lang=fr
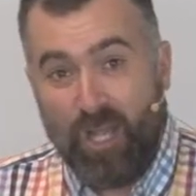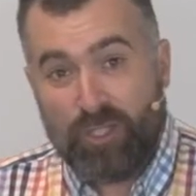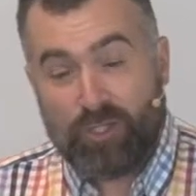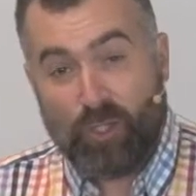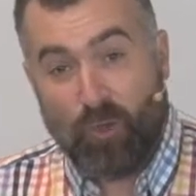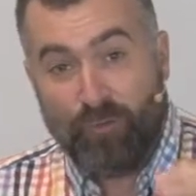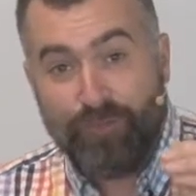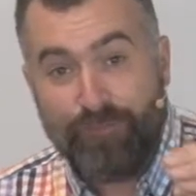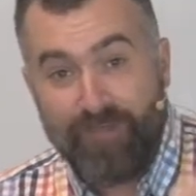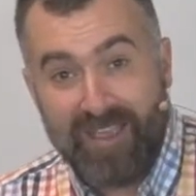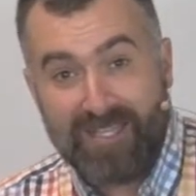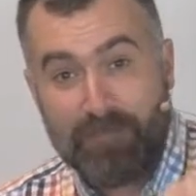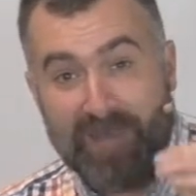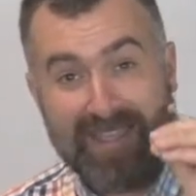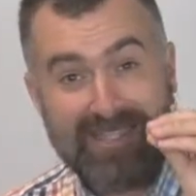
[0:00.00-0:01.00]
son
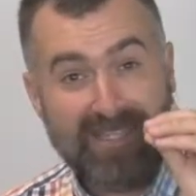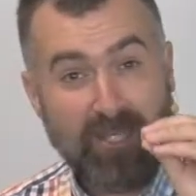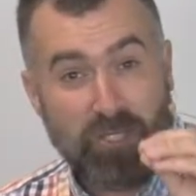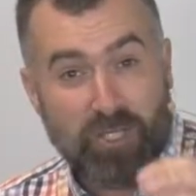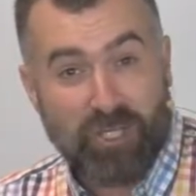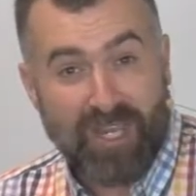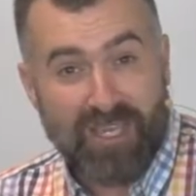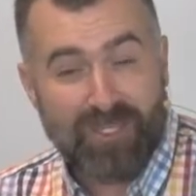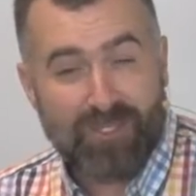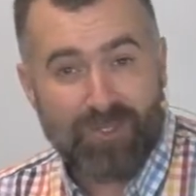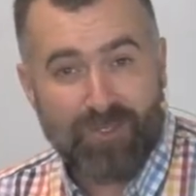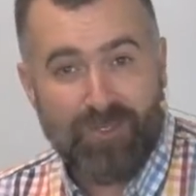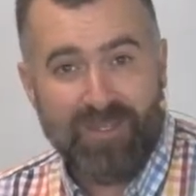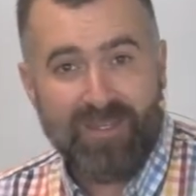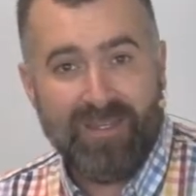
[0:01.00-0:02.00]
fils, briser
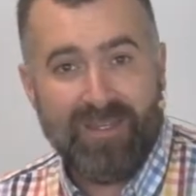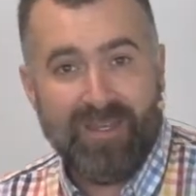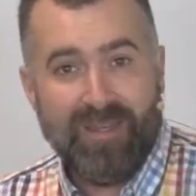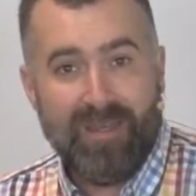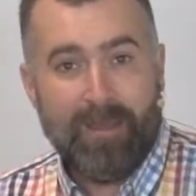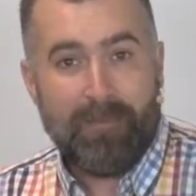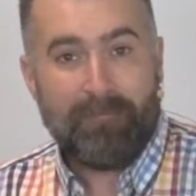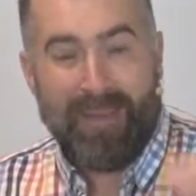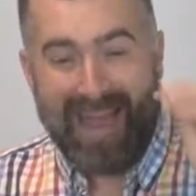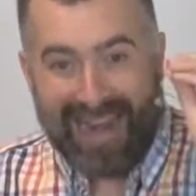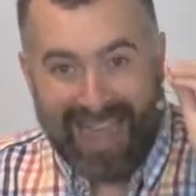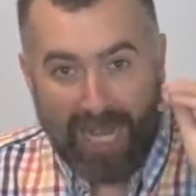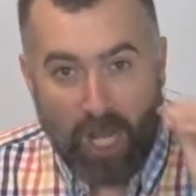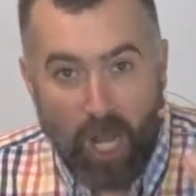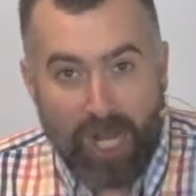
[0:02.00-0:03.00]
Jésus, par
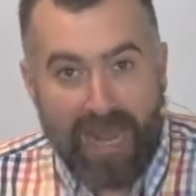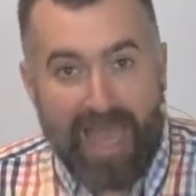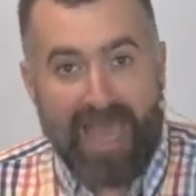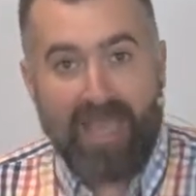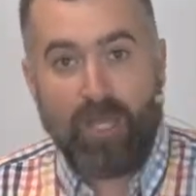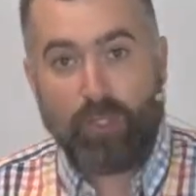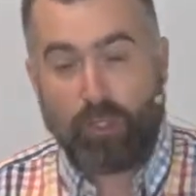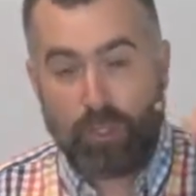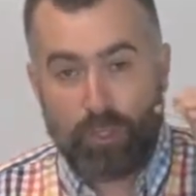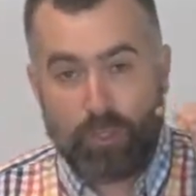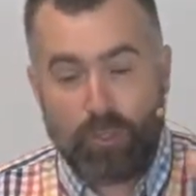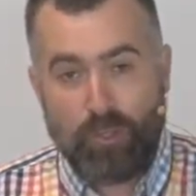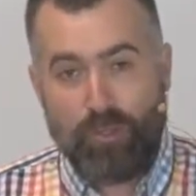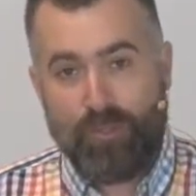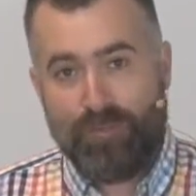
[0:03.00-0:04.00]
la colère de
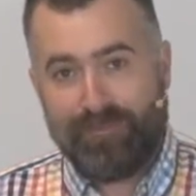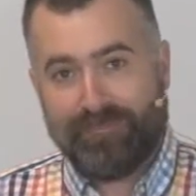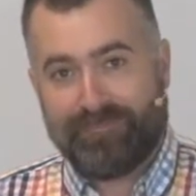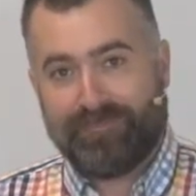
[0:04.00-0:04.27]
Dieu,